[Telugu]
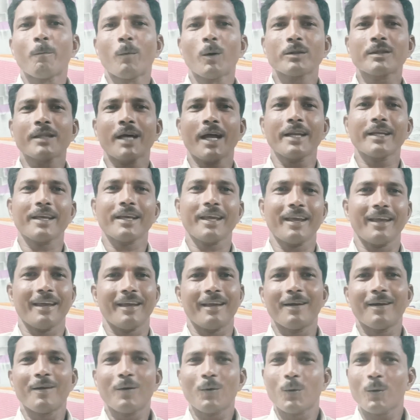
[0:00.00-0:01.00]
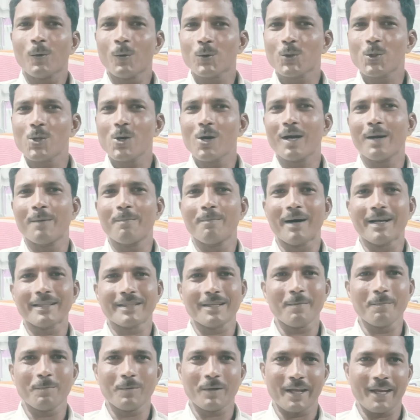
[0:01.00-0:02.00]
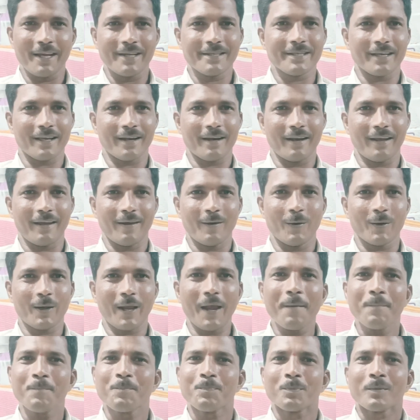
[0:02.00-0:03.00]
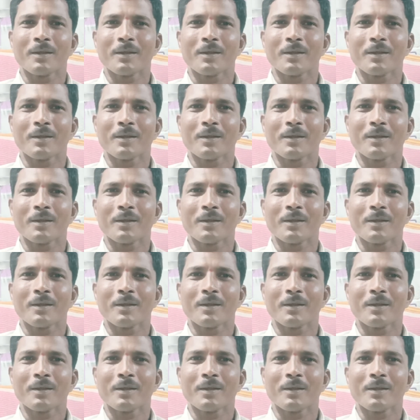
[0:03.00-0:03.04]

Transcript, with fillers: మొత్తానికి ఉద్యోగం మాత్రం టీచర్లే ఓకే